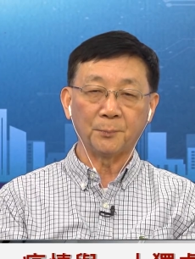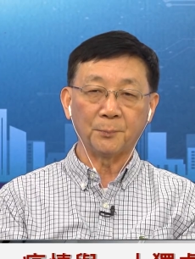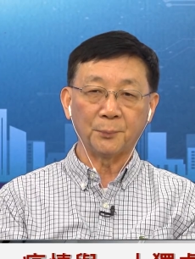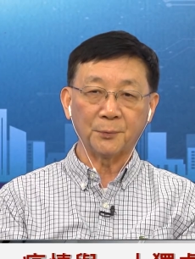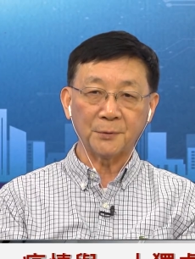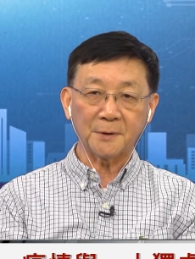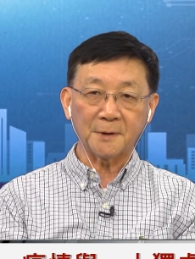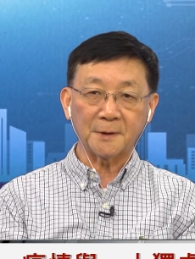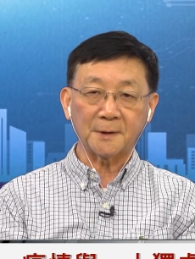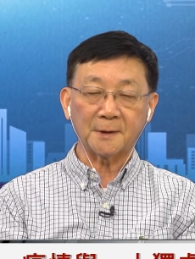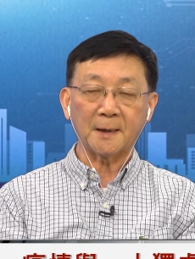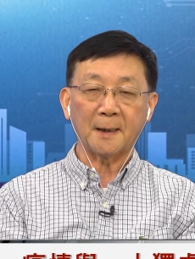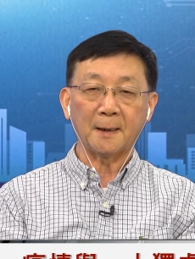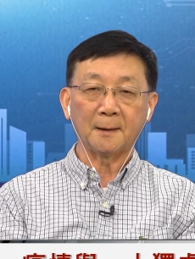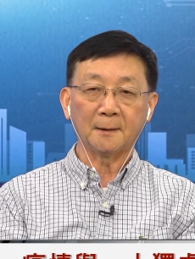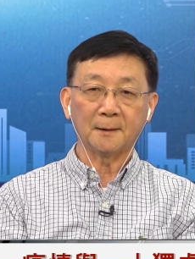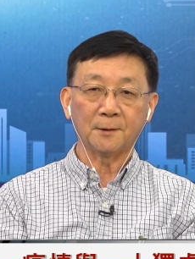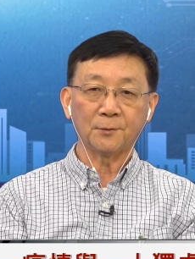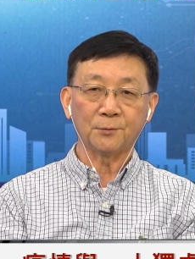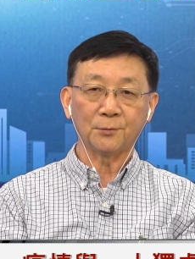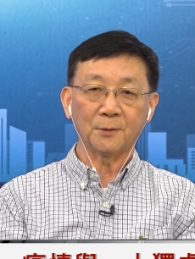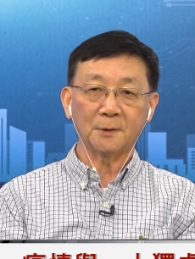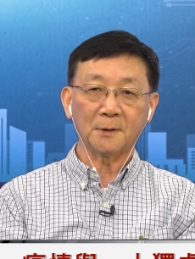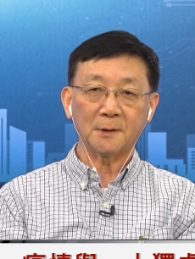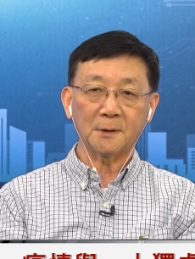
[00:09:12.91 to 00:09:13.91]
不自在，
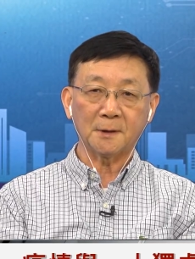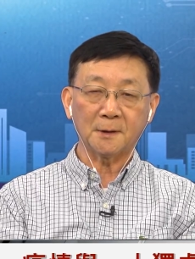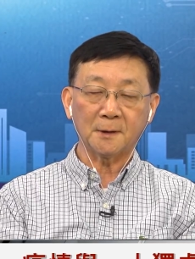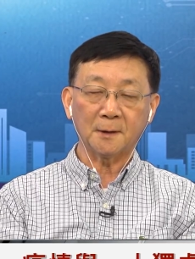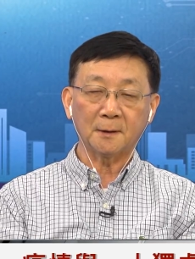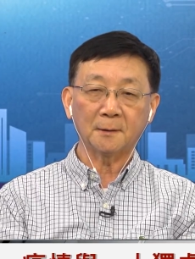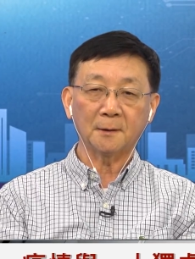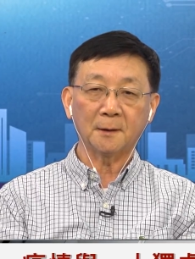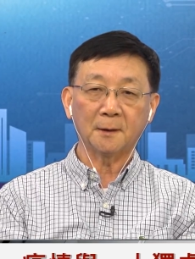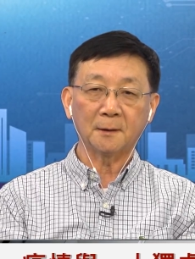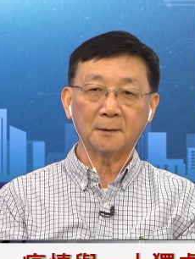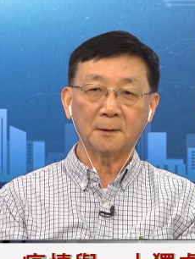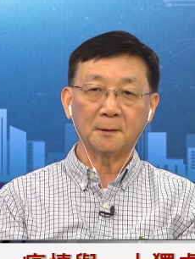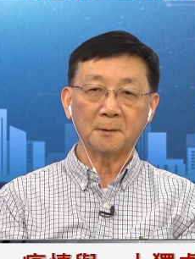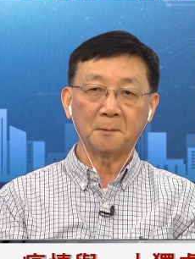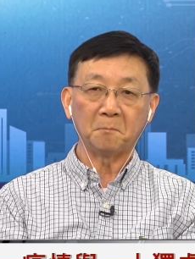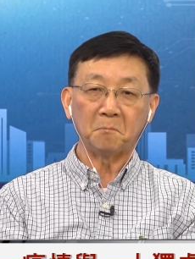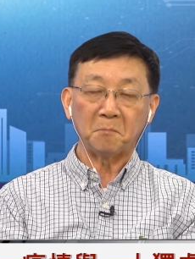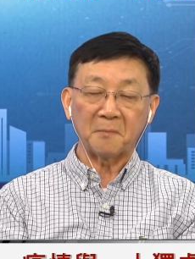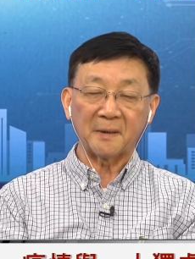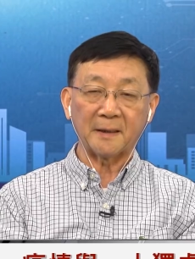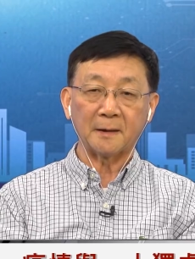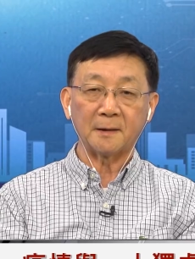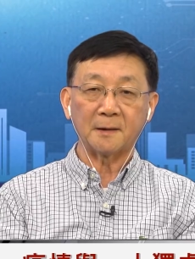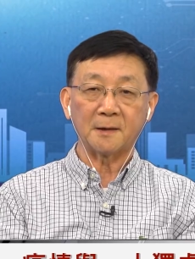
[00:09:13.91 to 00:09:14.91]
他觉得相当的
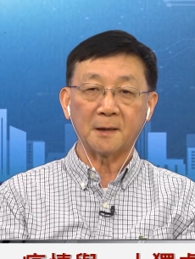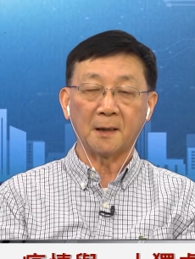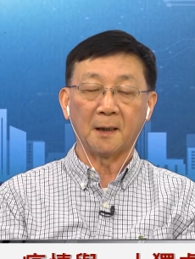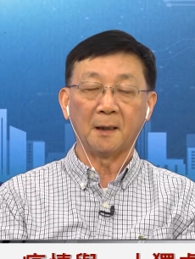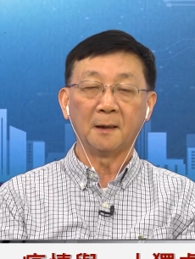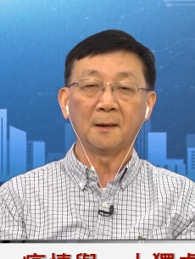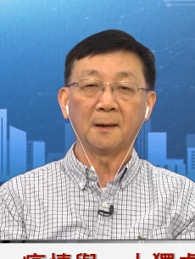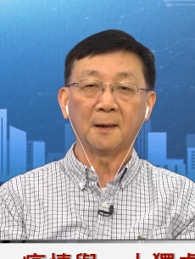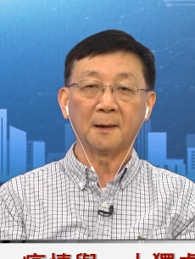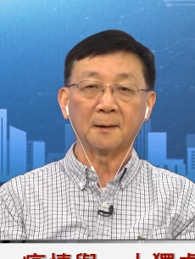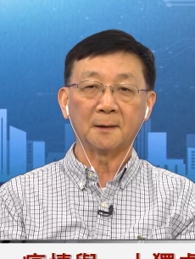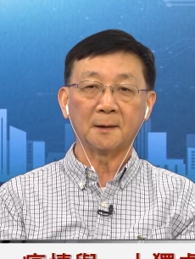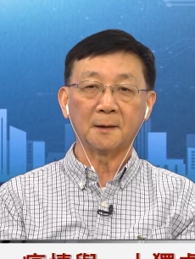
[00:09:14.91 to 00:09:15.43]
勉强啊。